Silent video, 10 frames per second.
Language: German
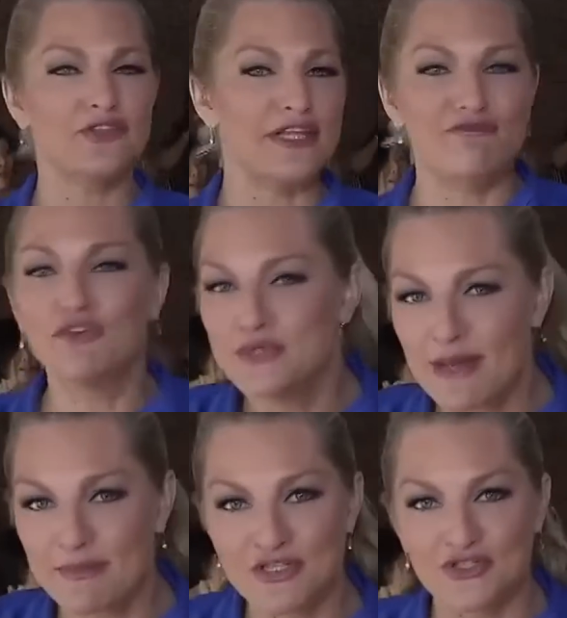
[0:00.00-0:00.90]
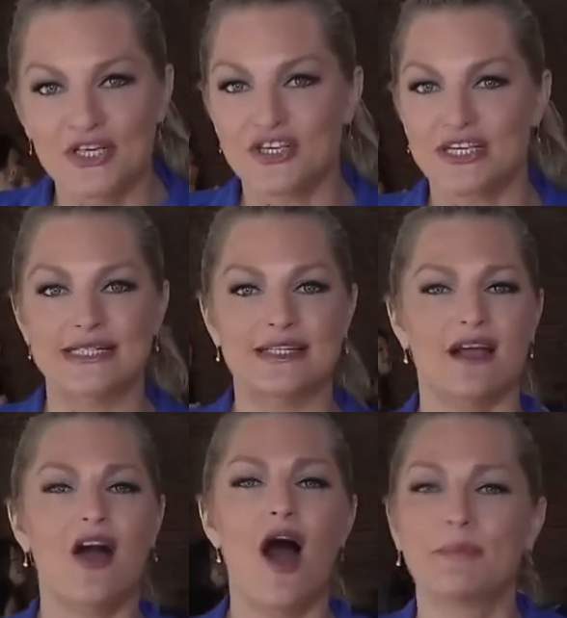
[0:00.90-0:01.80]
Mittlerweile ist Billy
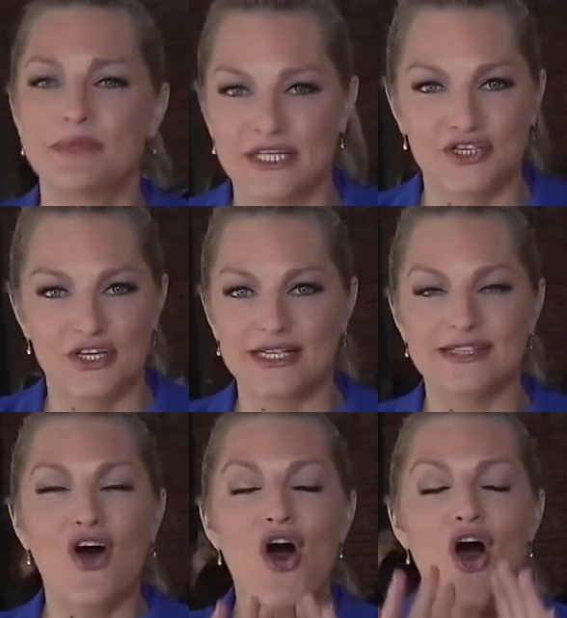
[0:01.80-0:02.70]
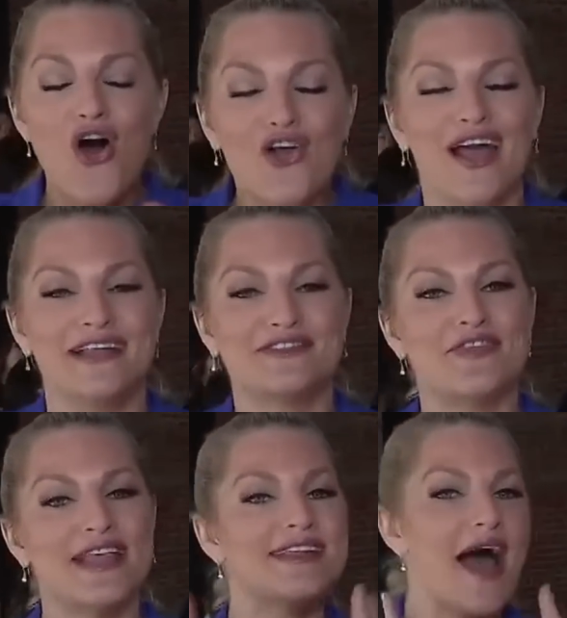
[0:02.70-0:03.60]
67 Jahre alt, hat fünf
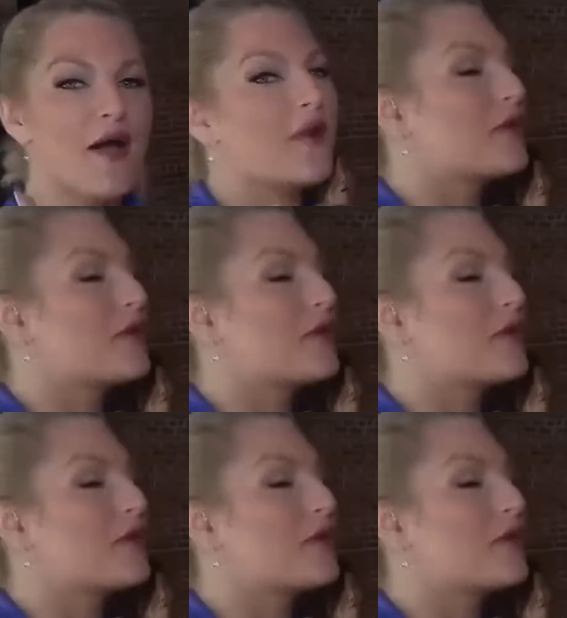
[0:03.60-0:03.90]
Kinder und